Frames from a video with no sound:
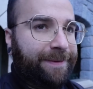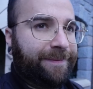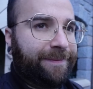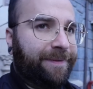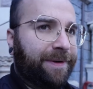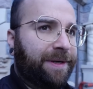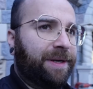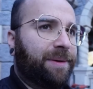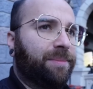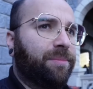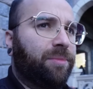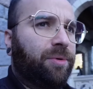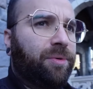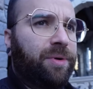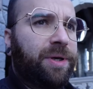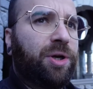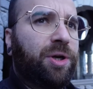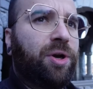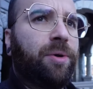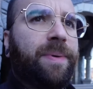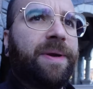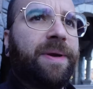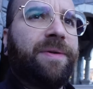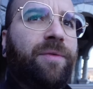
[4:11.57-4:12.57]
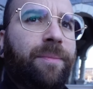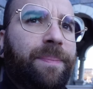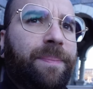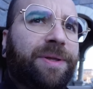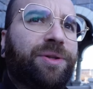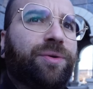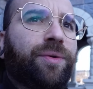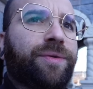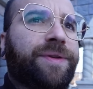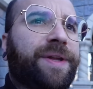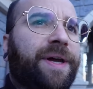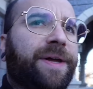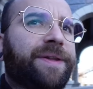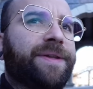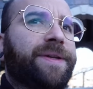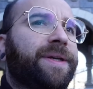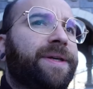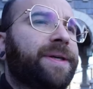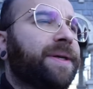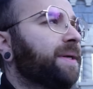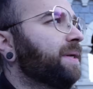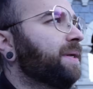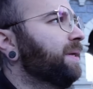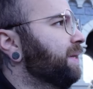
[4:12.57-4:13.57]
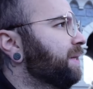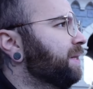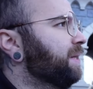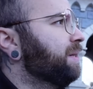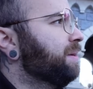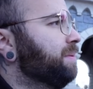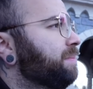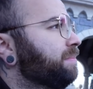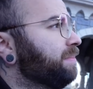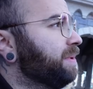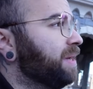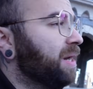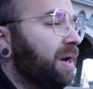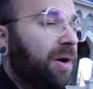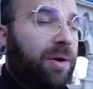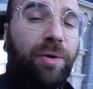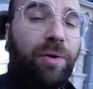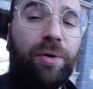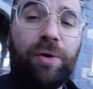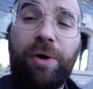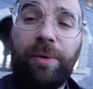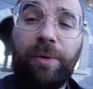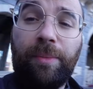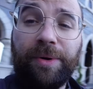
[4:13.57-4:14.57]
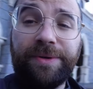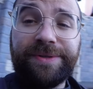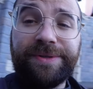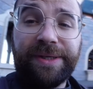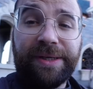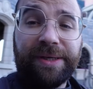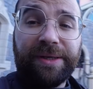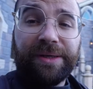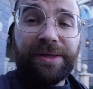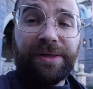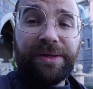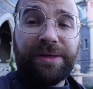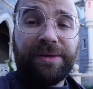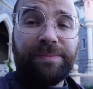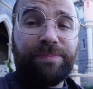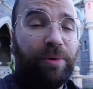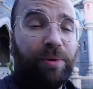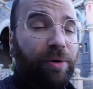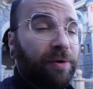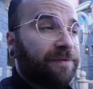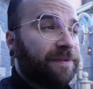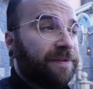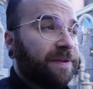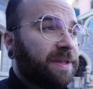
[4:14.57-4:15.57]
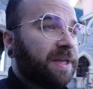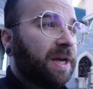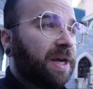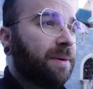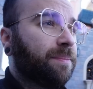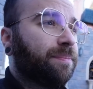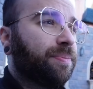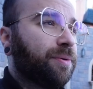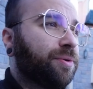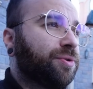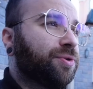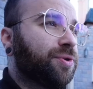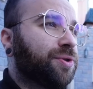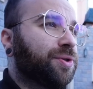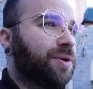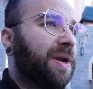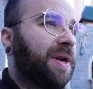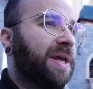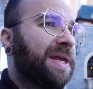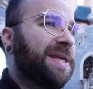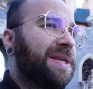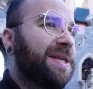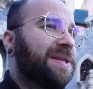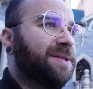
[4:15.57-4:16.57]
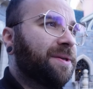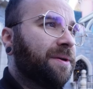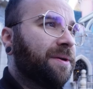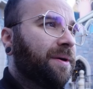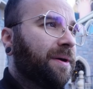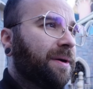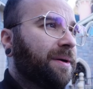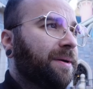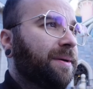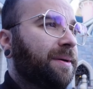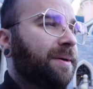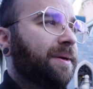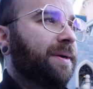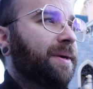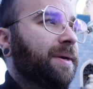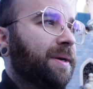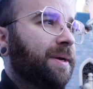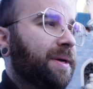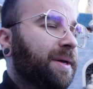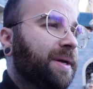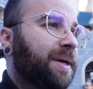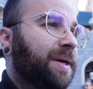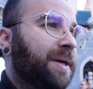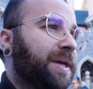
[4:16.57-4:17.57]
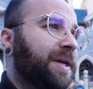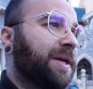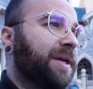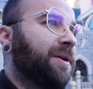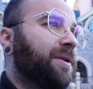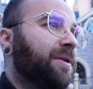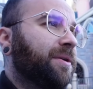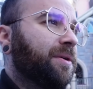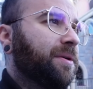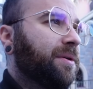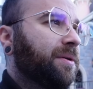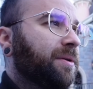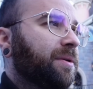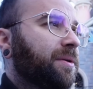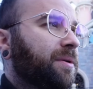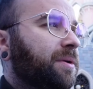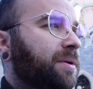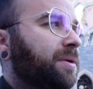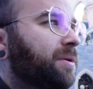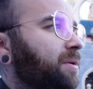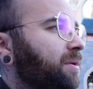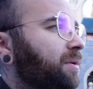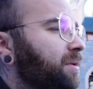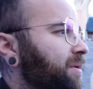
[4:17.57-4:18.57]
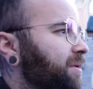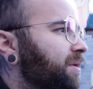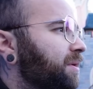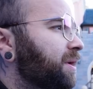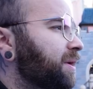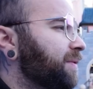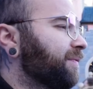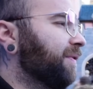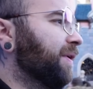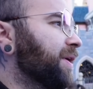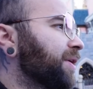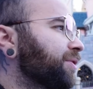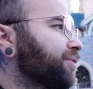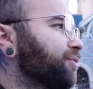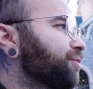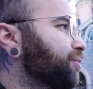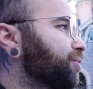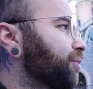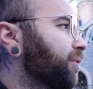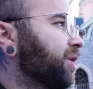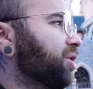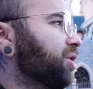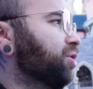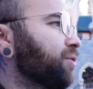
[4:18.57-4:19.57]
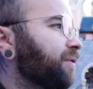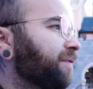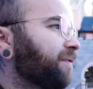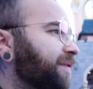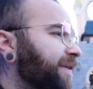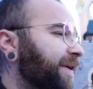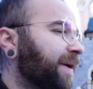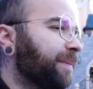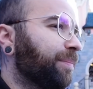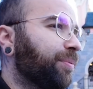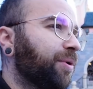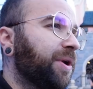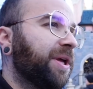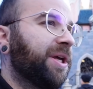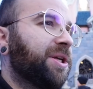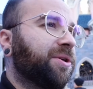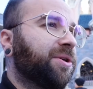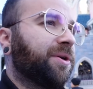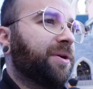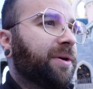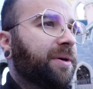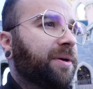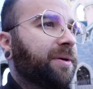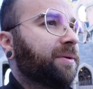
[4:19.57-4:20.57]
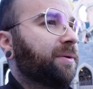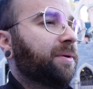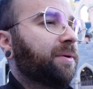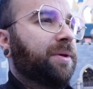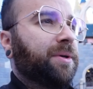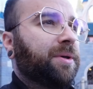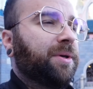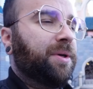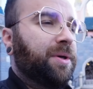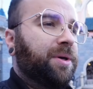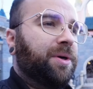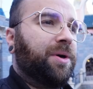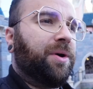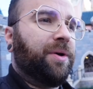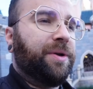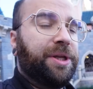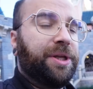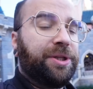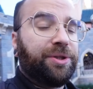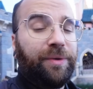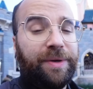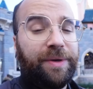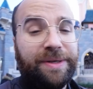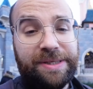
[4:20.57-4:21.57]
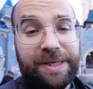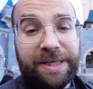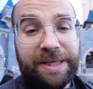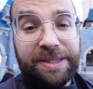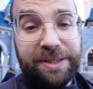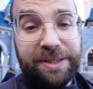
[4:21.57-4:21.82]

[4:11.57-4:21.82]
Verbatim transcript: Voilà, bon, les copains, ils vont pas trop tarder. Mais là, on commence à profiter un peu du soleil qui sort. Et, euh, et voilà, de se réchauffer un peu les cœurs hein, en étant ici à